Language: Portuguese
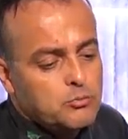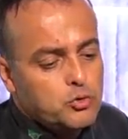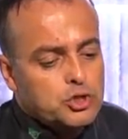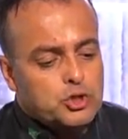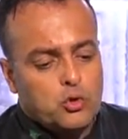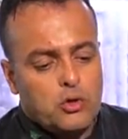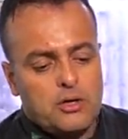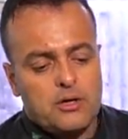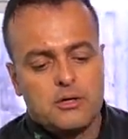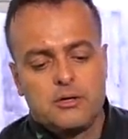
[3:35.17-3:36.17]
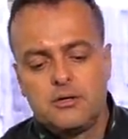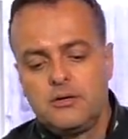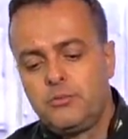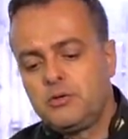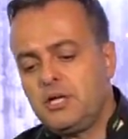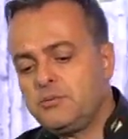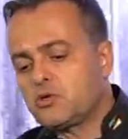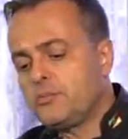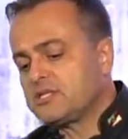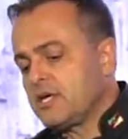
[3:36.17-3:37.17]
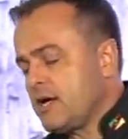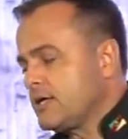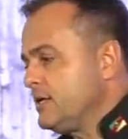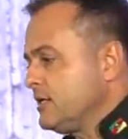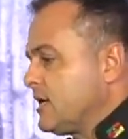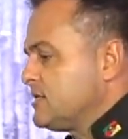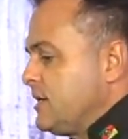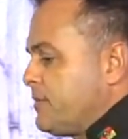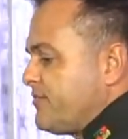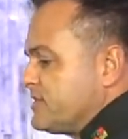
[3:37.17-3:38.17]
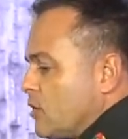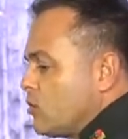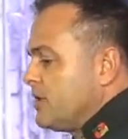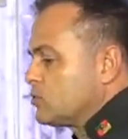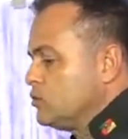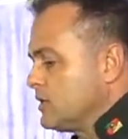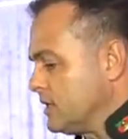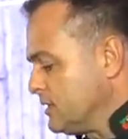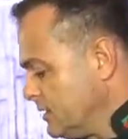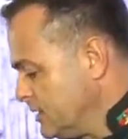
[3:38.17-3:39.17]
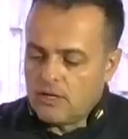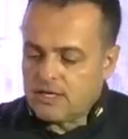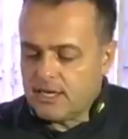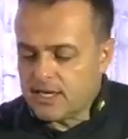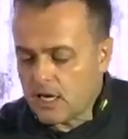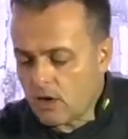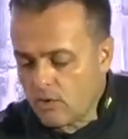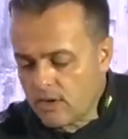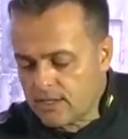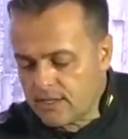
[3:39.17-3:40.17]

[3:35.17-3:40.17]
Murchou, podemos começar aqui a trazer para fazer a cobertura. Olha que legal.